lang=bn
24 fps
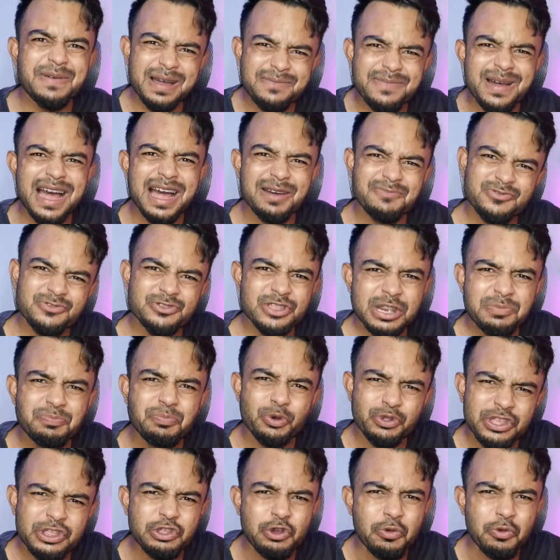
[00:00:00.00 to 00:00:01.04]
বা বুদির
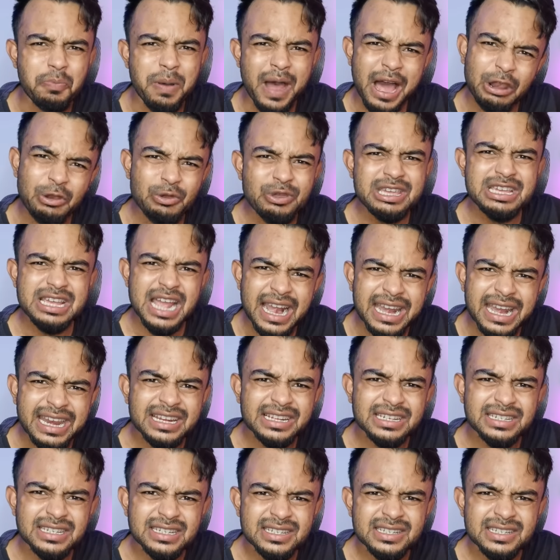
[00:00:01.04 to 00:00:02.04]
পদে তো ভালোই কারেন্ট